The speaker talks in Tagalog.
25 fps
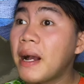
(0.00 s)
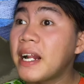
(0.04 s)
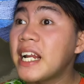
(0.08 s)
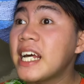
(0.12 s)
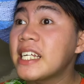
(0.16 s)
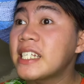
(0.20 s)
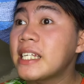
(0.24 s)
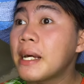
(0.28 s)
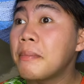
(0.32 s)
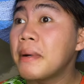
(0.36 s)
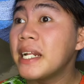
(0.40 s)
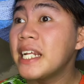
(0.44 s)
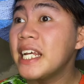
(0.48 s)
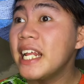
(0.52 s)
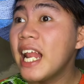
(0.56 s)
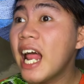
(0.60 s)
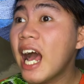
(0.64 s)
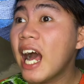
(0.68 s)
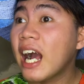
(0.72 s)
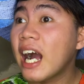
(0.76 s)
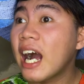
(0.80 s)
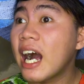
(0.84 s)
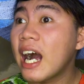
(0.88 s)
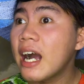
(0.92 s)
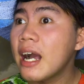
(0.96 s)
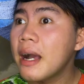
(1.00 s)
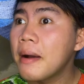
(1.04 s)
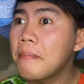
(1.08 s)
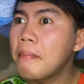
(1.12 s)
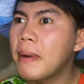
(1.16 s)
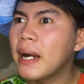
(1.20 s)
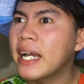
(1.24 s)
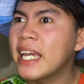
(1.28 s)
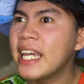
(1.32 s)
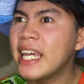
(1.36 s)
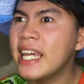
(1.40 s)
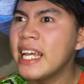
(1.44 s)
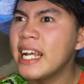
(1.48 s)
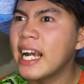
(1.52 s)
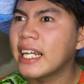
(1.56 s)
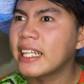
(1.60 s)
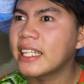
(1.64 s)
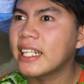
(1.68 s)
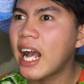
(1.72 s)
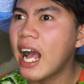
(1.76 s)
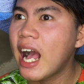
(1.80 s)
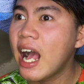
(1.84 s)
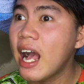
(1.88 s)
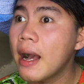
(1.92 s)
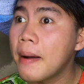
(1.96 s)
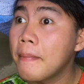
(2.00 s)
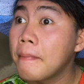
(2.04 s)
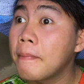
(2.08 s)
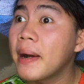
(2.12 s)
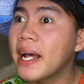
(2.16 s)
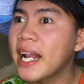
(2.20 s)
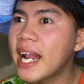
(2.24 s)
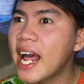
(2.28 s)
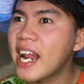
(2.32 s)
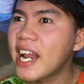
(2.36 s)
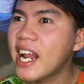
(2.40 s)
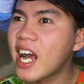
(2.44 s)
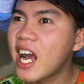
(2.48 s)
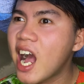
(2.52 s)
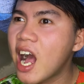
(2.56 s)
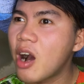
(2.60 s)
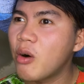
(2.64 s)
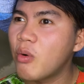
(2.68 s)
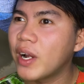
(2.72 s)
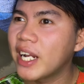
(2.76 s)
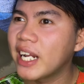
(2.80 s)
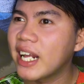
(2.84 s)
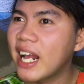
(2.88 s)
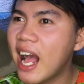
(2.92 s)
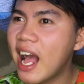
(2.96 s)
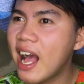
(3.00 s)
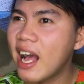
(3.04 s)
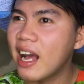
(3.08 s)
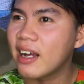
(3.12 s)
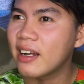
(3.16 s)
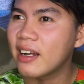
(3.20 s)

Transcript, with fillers: nasa Manila ka, mag-iingat ka, mananakawan ka.